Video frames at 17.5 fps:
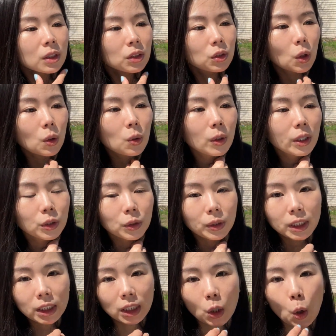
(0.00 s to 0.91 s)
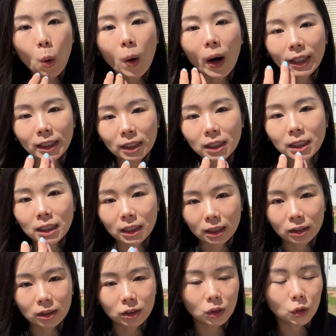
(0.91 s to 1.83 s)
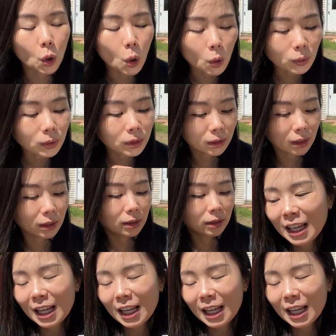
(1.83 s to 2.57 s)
都会有一些缓解的功能。